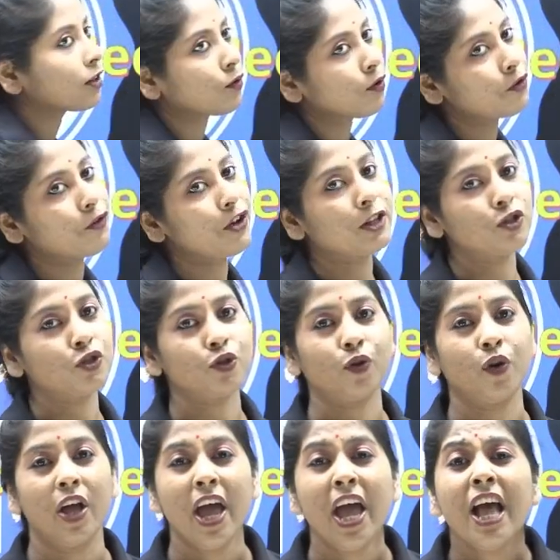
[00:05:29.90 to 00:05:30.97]
করে ফেলছো
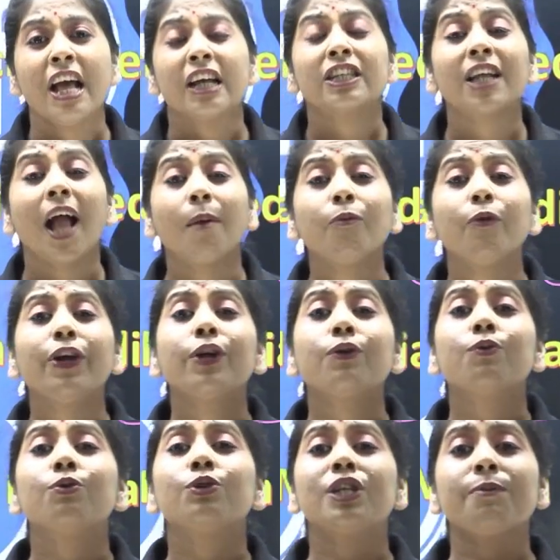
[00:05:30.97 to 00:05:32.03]
সাময়িক
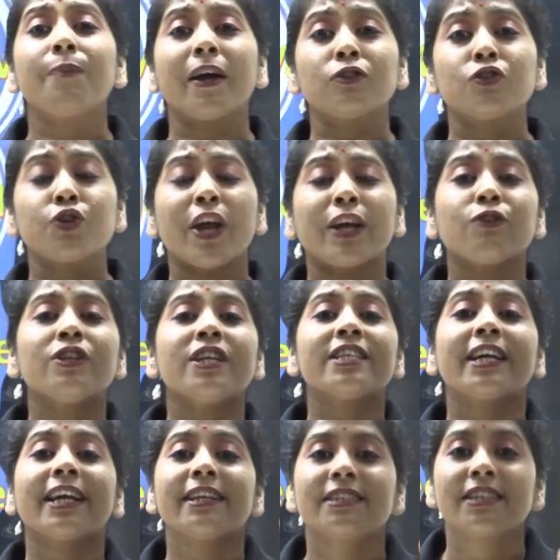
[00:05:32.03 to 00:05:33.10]
খুশি পাচ্ছ একটু
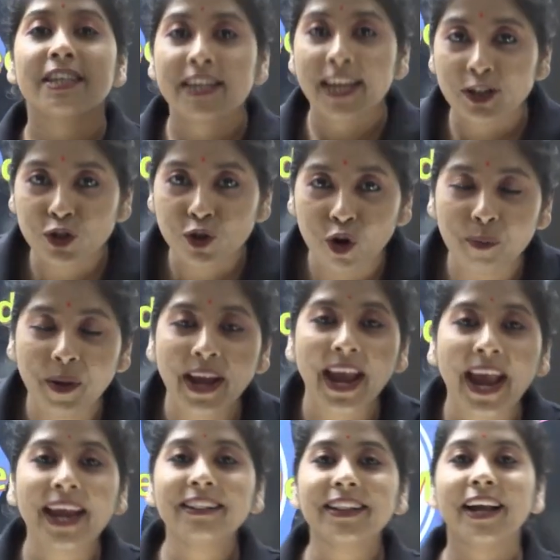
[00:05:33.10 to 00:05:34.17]
নিজেকে জিজ্ঞেস করবে
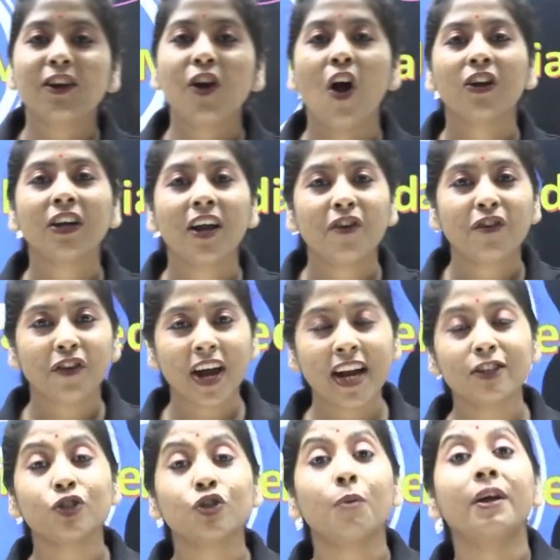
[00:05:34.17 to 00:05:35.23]
এই দেড় ঘন্টা রিলস
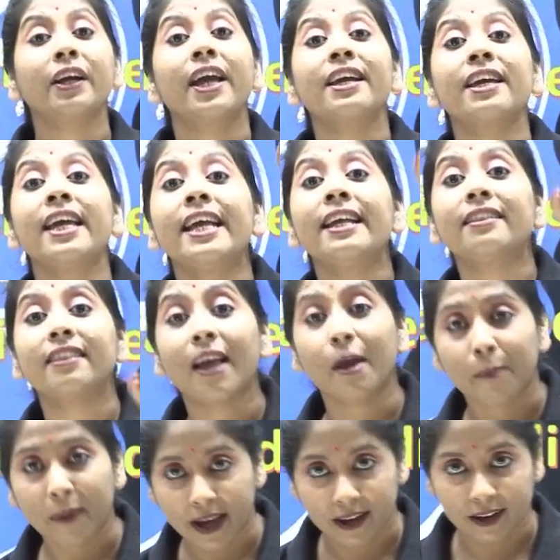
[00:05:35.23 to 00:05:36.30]
তোমাকে কি
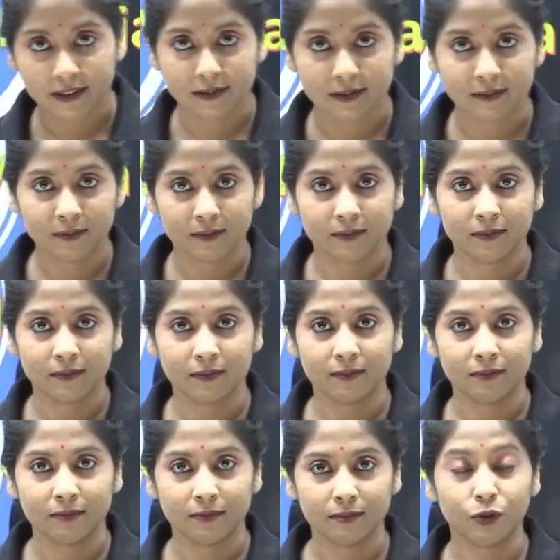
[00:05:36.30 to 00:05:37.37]
দেবে
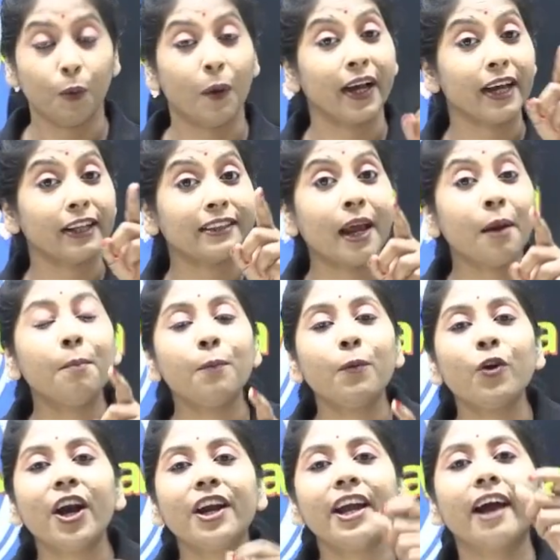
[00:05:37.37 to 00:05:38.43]
তোমাকে
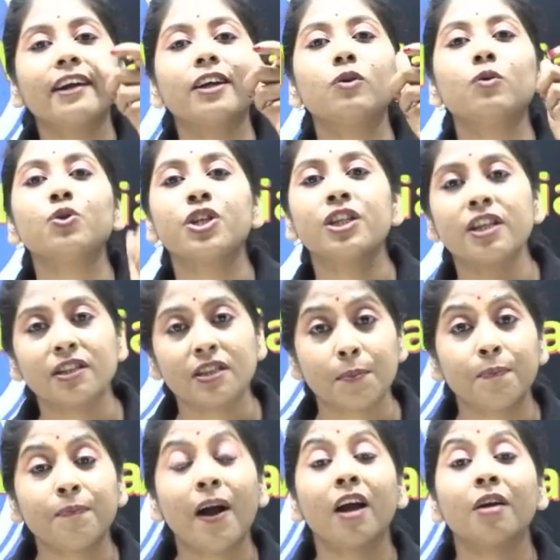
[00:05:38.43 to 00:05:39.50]
টেম্পোরারি একটা খুশি দিচ্ছে
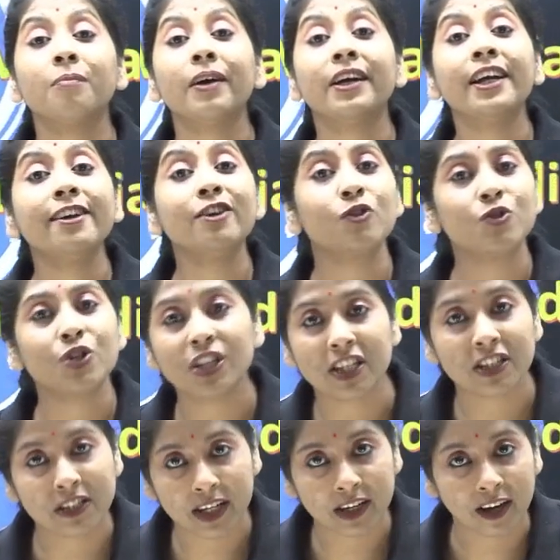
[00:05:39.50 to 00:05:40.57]
পারমানেন্ট খুশি
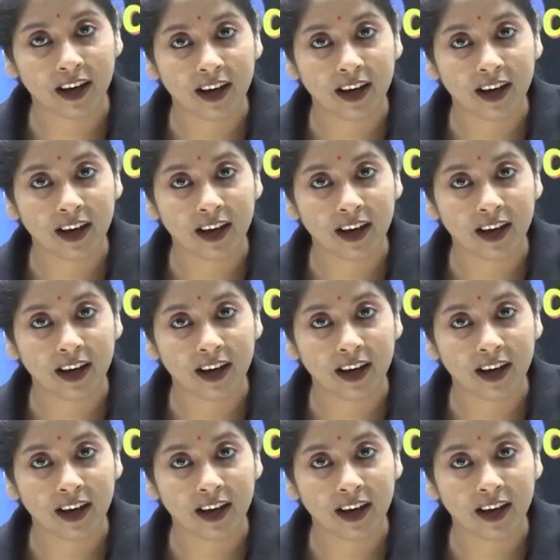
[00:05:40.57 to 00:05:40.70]
দিচ্ছে না